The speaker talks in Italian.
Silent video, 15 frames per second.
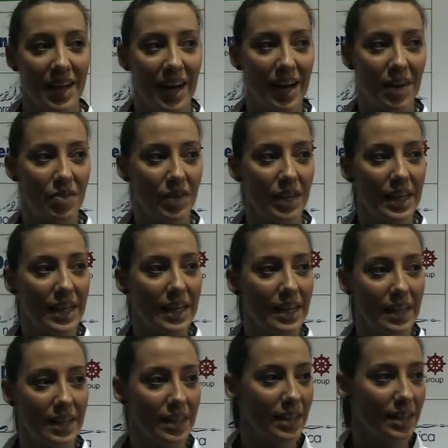alla
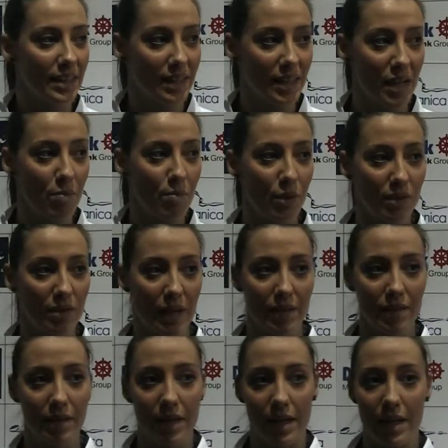fine è
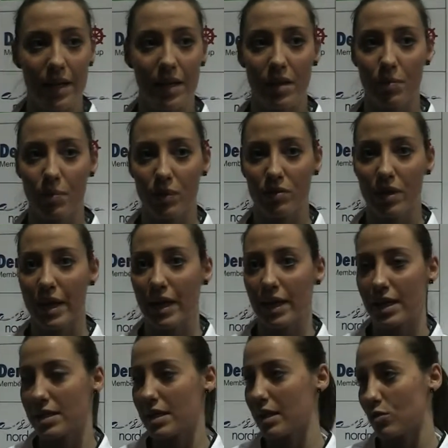importante portare a
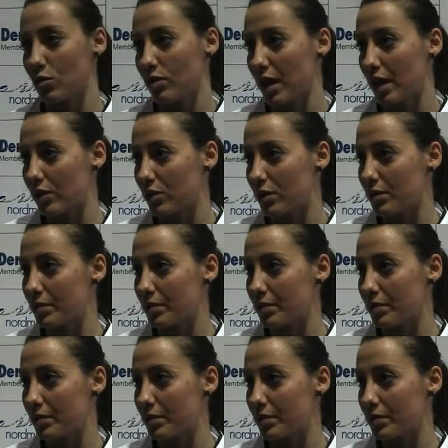casa il risultato.